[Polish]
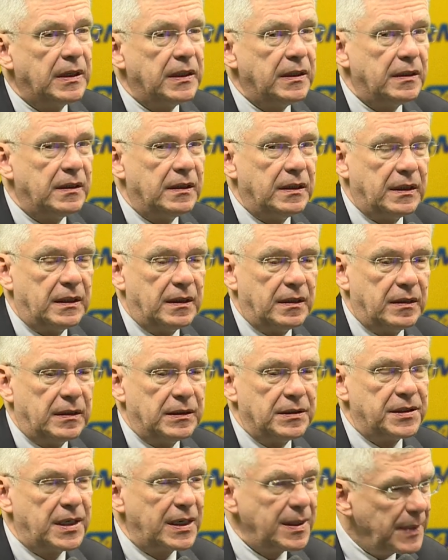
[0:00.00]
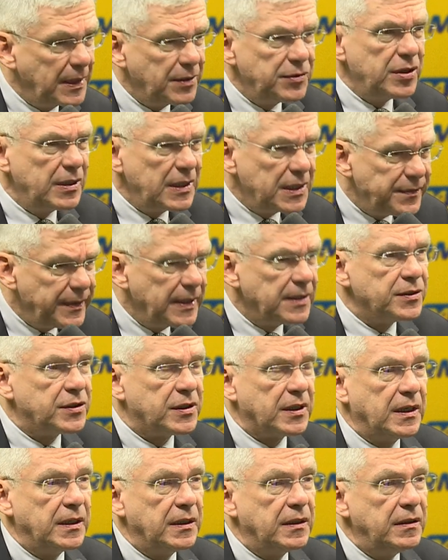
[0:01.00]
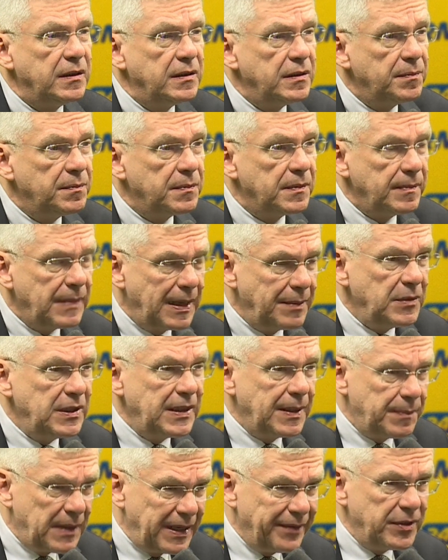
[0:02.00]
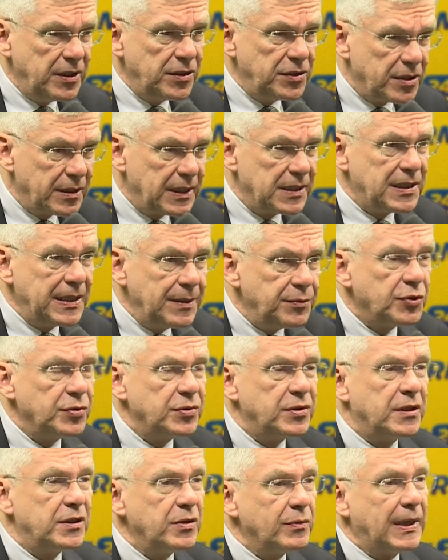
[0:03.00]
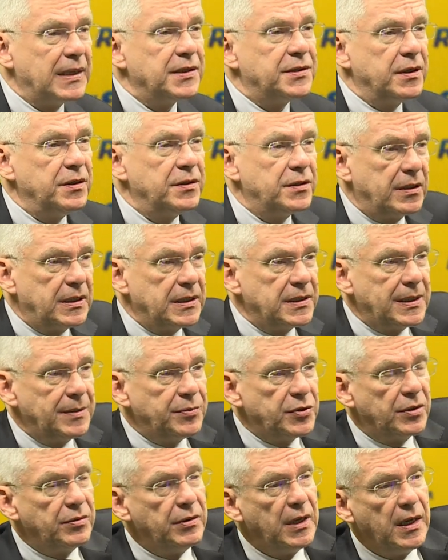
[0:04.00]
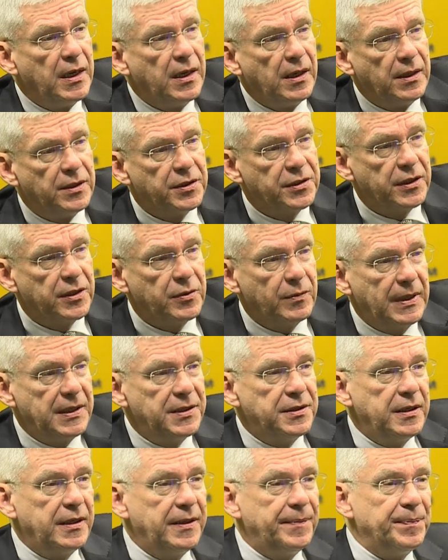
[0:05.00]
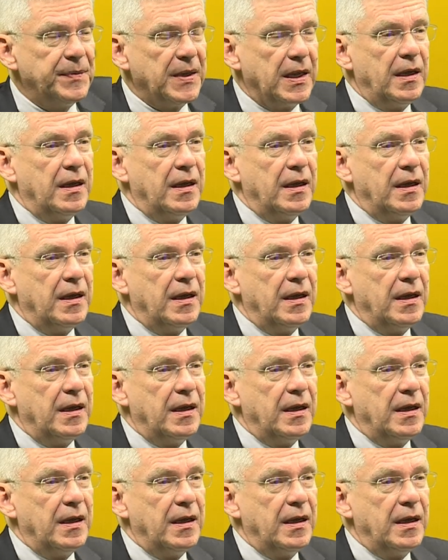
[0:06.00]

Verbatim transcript: i e, zarabiają coraz więcej i mamy naprawdę coraz lepszą sytuację i coraz lepszą sytuację